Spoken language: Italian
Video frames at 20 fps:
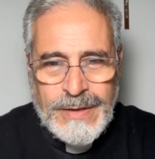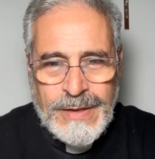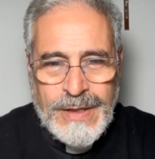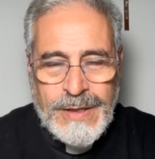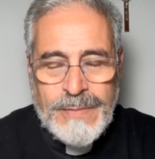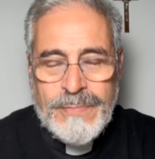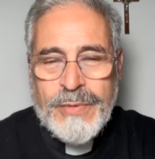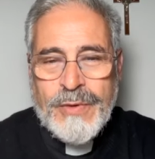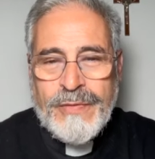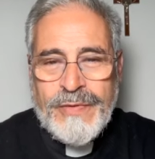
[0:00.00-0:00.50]

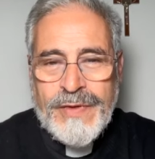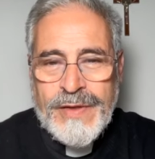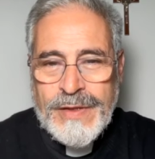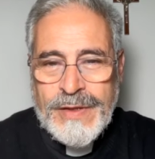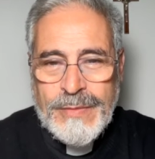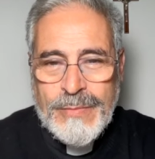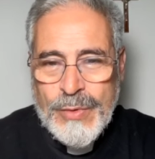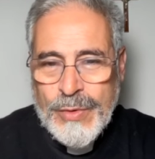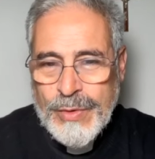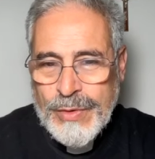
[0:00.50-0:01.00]
i
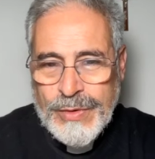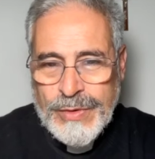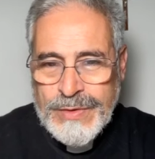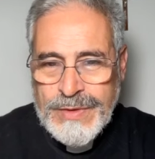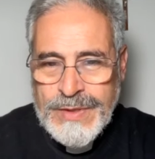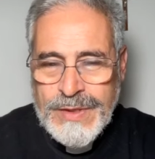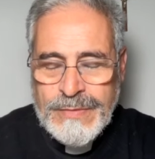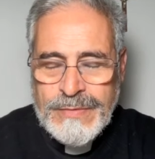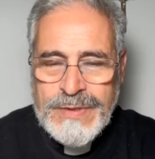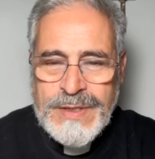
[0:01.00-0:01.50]
profeti muoiono a
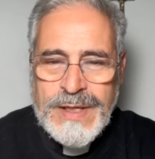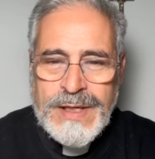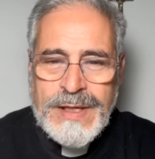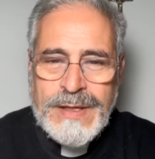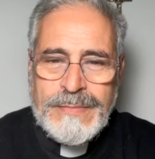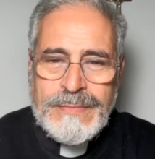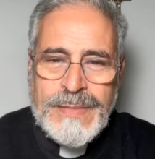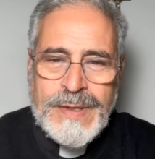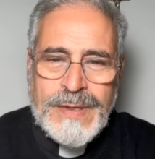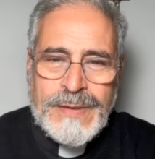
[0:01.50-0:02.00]

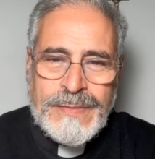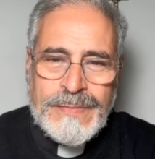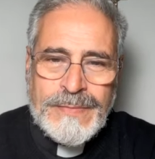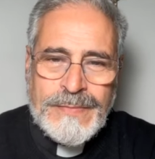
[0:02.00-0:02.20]
Gerusalemme,